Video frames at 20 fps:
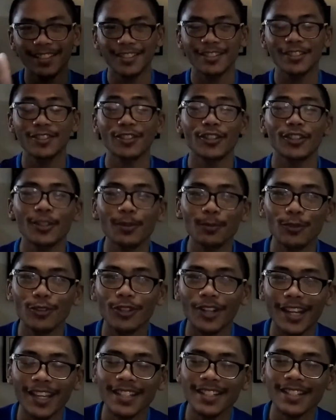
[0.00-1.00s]
sorry po
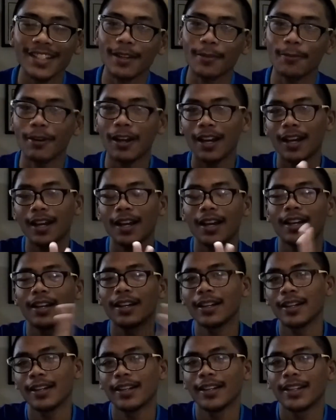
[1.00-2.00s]
guys sa mga
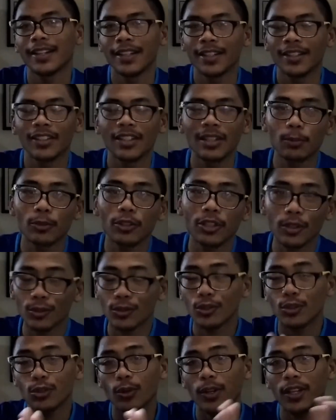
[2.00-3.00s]
hindi po
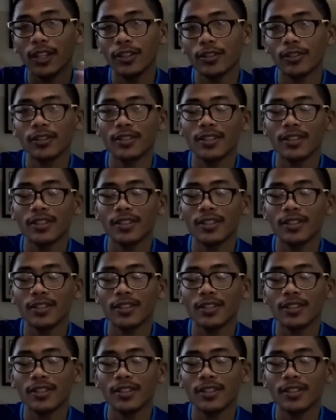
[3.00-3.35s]
nagustuhan yan.